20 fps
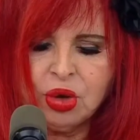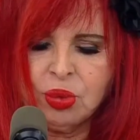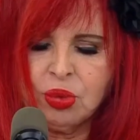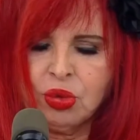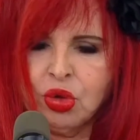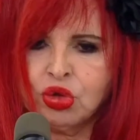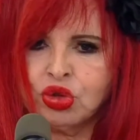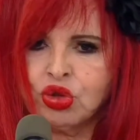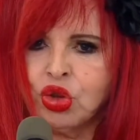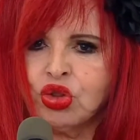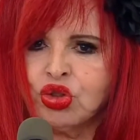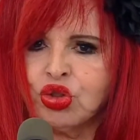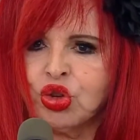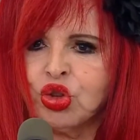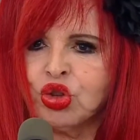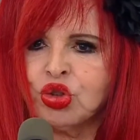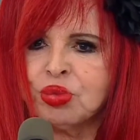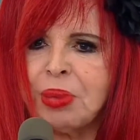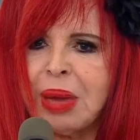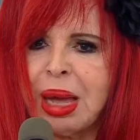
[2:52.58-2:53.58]

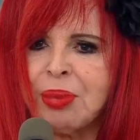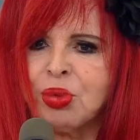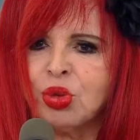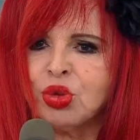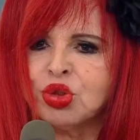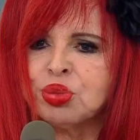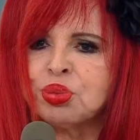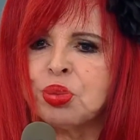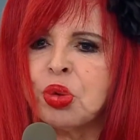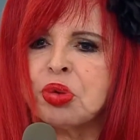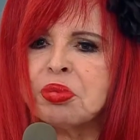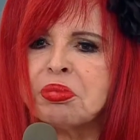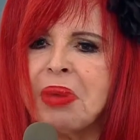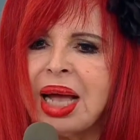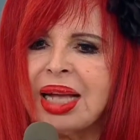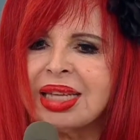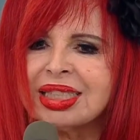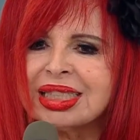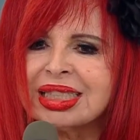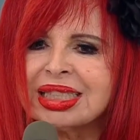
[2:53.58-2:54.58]
nosotros vamos por
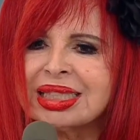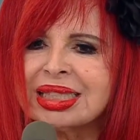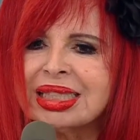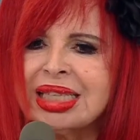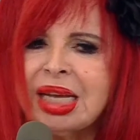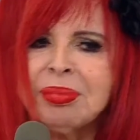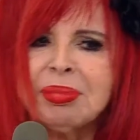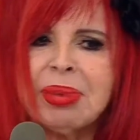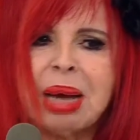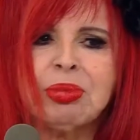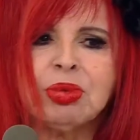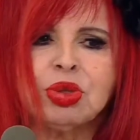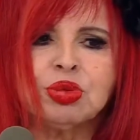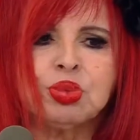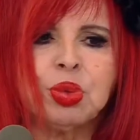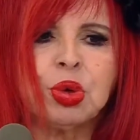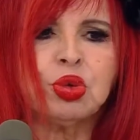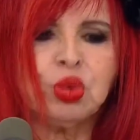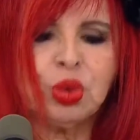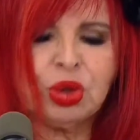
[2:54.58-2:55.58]
más, vamos
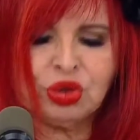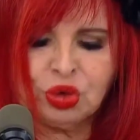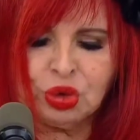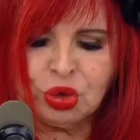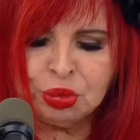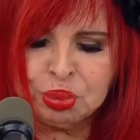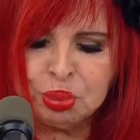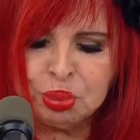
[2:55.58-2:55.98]
por nuestros